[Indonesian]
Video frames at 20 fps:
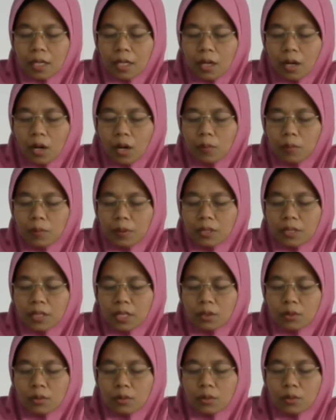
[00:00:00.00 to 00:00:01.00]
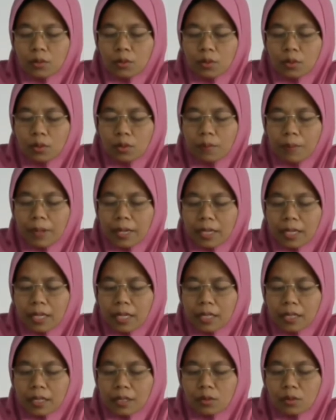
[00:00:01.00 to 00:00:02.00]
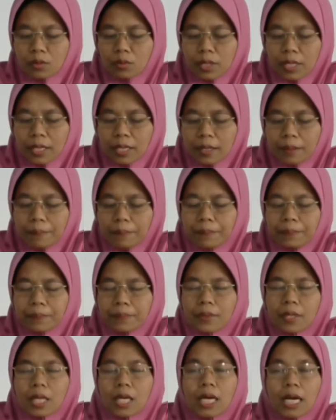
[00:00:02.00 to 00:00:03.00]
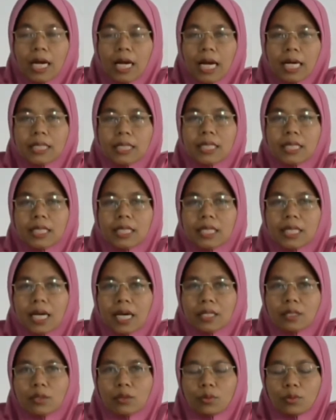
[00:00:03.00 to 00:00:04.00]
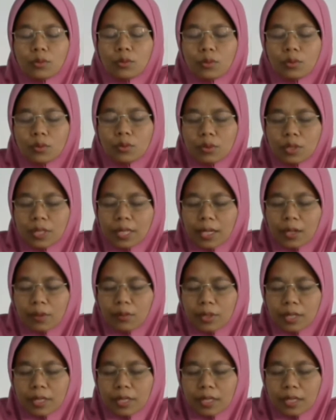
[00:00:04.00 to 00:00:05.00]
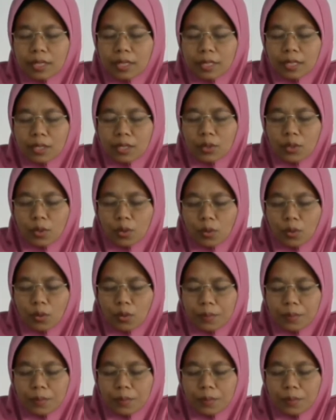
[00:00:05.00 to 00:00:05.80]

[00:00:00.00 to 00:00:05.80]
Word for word: apa uhu pangkal irunge adiyatu utawi dendo